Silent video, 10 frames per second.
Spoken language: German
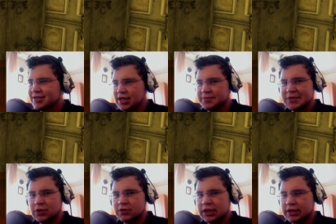Habt ihr doch
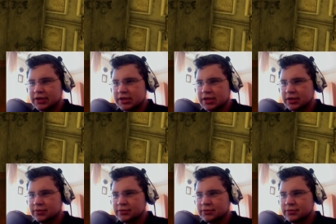auch gerade gesehen.
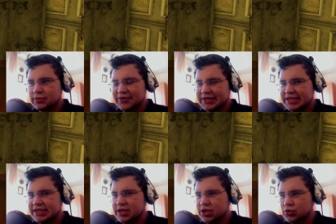Oder
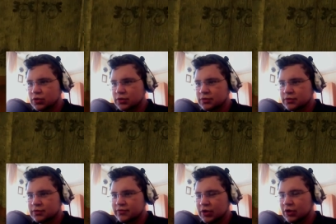fantasiere ich schon?
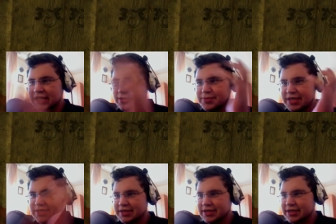Vor lauter
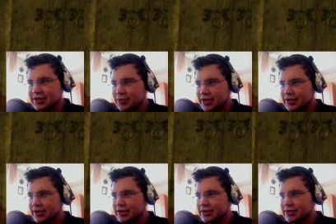Amnesia sehe ich jetzt überall
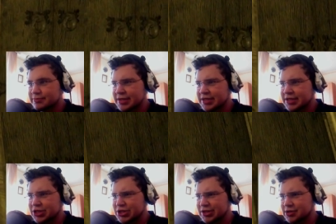nackte Menschen.